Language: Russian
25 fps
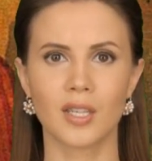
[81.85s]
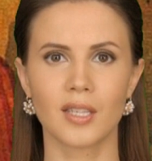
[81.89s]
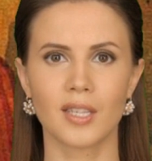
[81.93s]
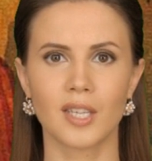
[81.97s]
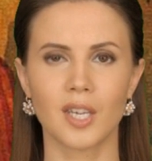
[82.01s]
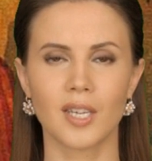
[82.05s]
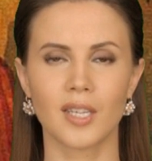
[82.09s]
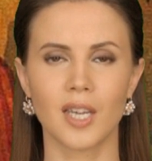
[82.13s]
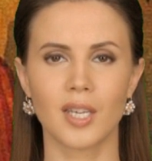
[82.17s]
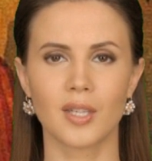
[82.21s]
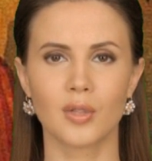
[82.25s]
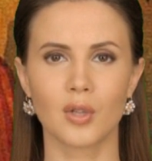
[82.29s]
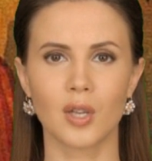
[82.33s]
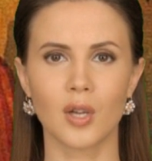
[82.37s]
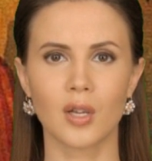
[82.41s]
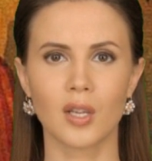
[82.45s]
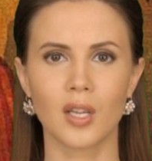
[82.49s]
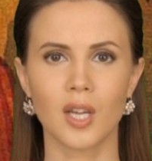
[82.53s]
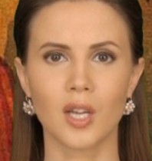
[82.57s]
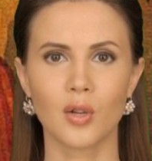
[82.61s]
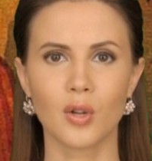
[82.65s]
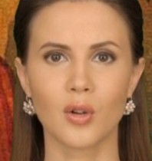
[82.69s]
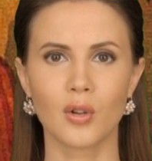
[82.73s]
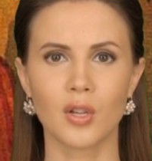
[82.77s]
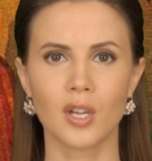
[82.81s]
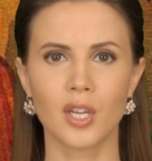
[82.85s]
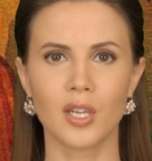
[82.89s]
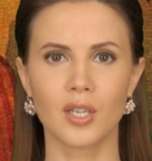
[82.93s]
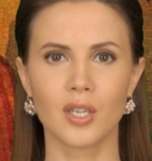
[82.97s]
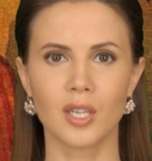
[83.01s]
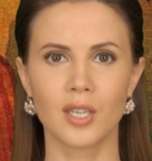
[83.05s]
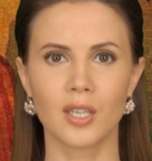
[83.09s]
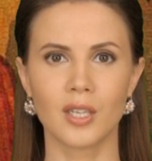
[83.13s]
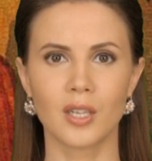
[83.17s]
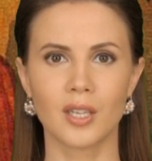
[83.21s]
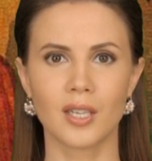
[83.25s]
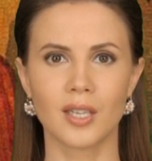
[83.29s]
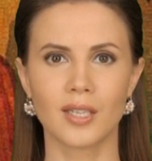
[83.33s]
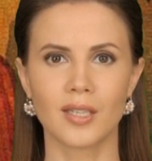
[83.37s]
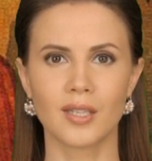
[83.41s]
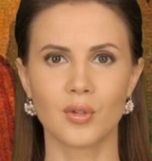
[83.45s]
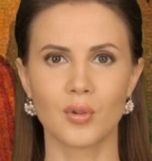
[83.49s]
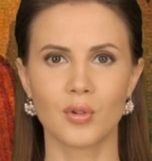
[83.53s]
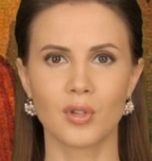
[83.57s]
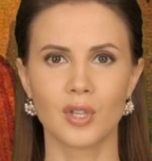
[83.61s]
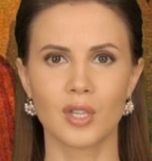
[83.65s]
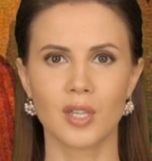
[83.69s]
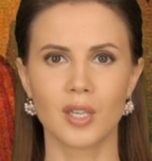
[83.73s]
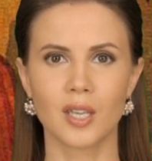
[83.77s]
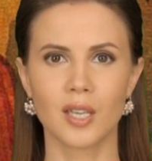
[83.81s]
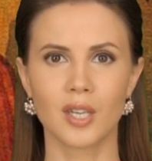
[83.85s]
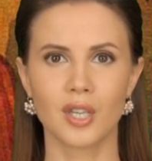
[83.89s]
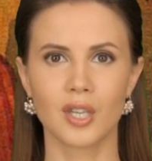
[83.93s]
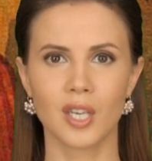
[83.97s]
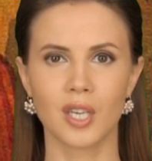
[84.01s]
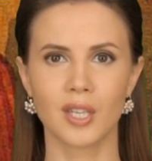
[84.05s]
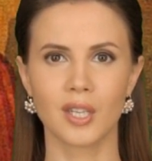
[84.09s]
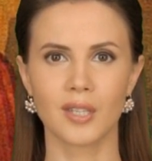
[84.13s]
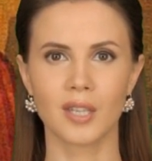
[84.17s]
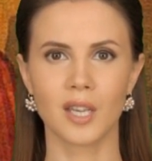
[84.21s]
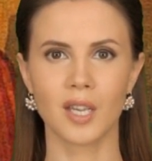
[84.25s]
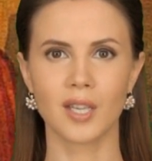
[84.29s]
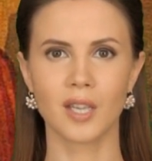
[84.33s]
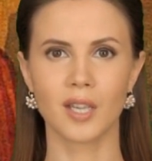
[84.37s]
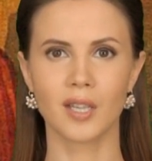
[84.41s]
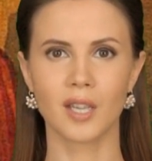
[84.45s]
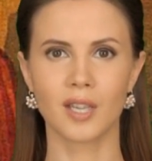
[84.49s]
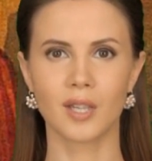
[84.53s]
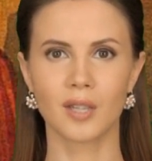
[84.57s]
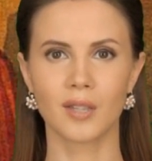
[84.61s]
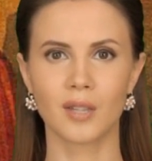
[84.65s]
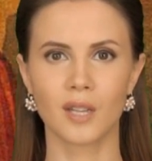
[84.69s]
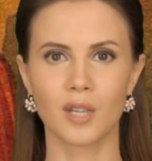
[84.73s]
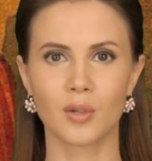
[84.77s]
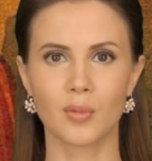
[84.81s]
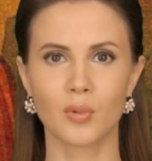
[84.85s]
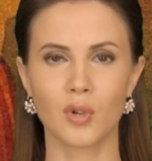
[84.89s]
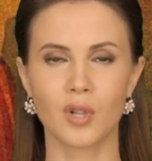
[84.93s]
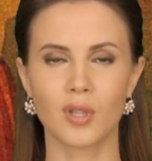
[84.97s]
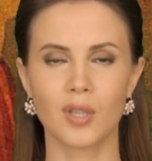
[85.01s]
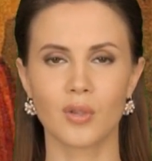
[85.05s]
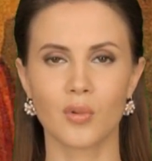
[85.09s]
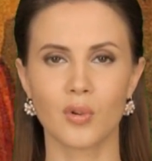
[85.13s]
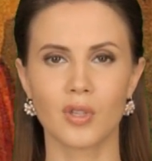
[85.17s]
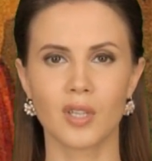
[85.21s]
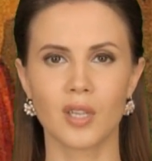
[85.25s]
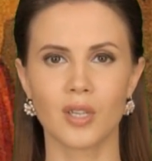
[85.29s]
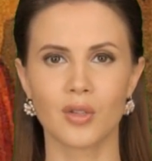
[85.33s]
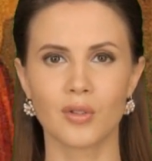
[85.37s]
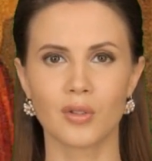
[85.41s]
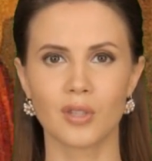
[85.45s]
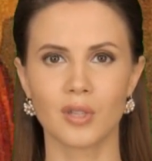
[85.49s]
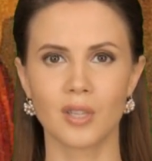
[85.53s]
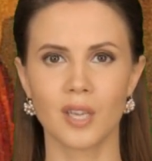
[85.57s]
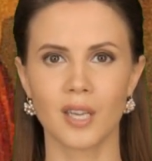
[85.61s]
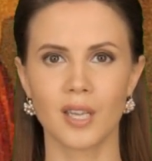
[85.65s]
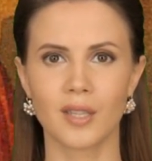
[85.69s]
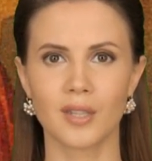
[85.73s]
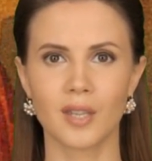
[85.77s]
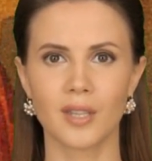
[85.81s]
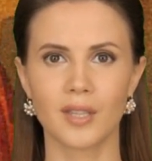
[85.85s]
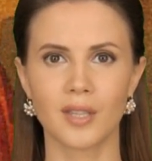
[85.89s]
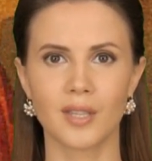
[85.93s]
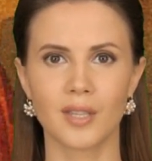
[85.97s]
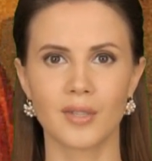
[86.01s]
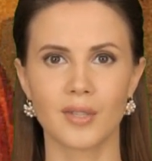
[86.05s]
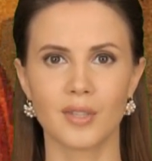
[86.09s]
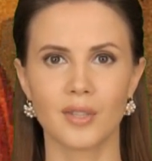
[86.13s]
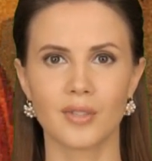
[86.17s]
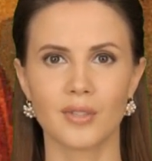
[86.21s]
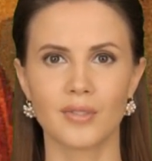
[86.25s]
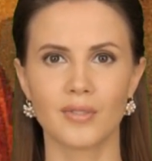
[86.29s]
поверх которого наброшена роскошно расшитая накидка пурпурного цвета.